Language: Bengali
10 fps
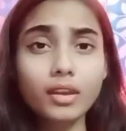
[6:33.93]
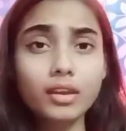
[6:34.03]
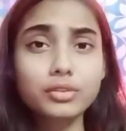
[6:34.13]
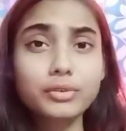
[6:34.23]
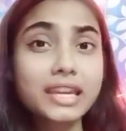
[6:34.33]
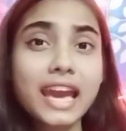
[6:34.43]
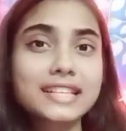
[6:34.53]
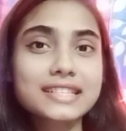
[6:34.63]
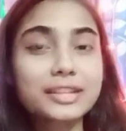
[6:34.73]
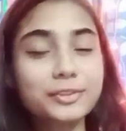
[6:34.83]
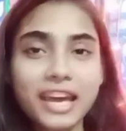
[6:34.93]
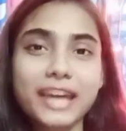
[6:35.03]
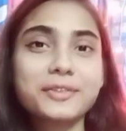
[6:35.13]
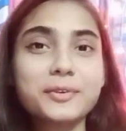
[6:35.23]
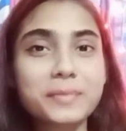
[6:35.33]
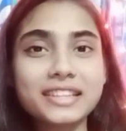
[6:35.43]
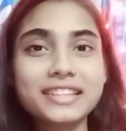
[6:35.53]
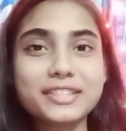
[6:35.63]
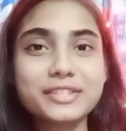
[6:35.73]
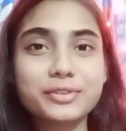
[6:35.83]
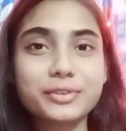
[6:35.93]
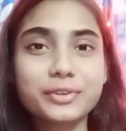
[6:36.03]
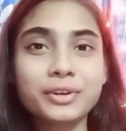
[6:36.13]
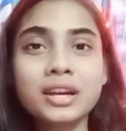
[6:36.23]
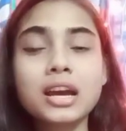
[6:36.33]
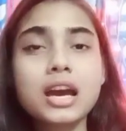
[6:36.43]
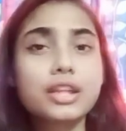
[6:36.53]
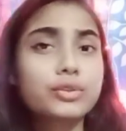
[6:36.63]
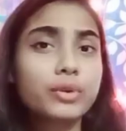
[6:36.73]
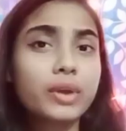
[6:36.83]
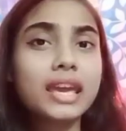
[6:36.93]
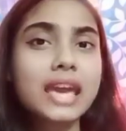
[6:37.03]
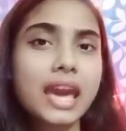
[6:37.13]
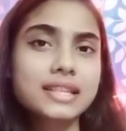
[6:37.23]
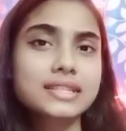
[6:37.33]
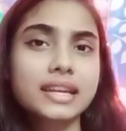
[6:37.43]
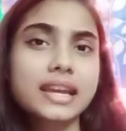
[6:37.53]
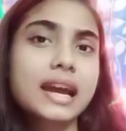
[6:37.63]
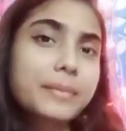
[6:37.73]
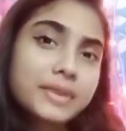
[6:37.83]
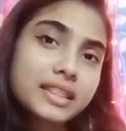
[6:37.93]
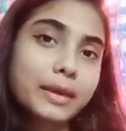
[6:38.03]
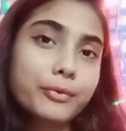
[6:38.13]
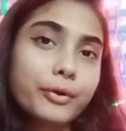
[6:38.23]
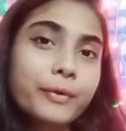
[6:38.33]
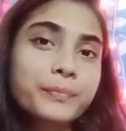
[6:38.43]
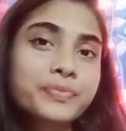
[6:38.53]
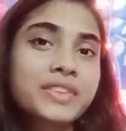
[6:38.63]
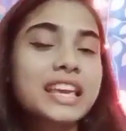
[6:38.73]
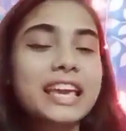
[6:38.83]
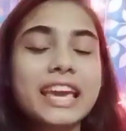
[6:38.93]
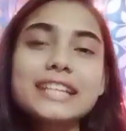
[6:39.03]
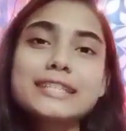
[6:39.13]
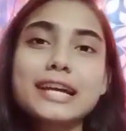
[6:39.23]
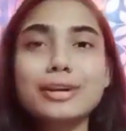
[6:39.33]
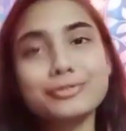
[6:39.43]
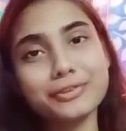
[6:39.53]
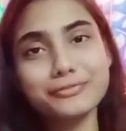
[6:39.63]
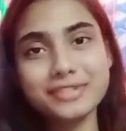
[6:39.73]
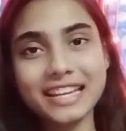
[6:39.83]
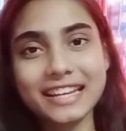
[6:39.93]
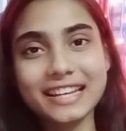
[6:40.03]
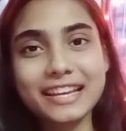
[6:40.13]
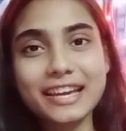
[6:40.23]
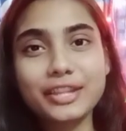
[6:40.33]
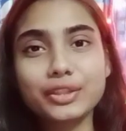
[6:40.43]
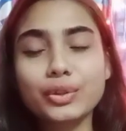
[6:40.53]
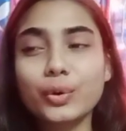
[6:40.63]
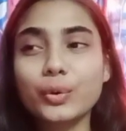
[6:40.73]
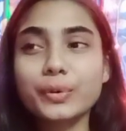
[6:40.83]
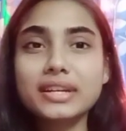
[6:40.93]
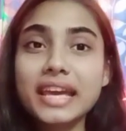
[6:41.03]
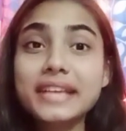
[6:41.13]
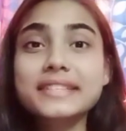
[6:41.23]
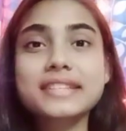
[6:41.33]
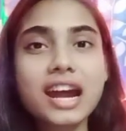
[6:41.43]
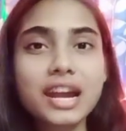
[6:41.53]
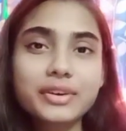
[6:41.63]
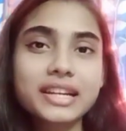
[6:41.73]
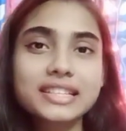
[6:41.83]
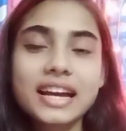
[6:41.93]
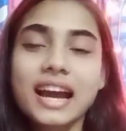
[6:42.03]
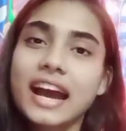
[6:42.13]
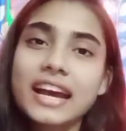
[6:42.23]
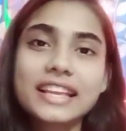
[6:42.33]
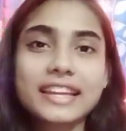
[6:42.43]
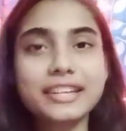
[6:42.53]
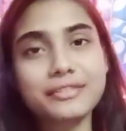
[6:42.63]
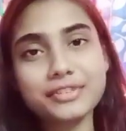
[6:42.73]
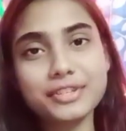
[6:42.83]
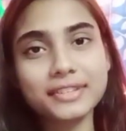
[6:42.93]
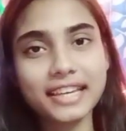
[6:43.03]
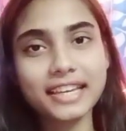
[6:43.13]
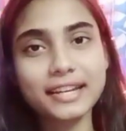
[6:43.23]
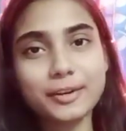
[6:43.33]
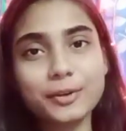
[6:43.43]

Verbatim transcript: তো এই হ্যাক্সটা হ্যাঁ তোমাদেরই জন্য তো এই হ্যাক্সটাকে আমি দেব এইট আউট অফ টেন তো নেক্সট আরও একটা আইলাইনার ভিডিও দেখে নাও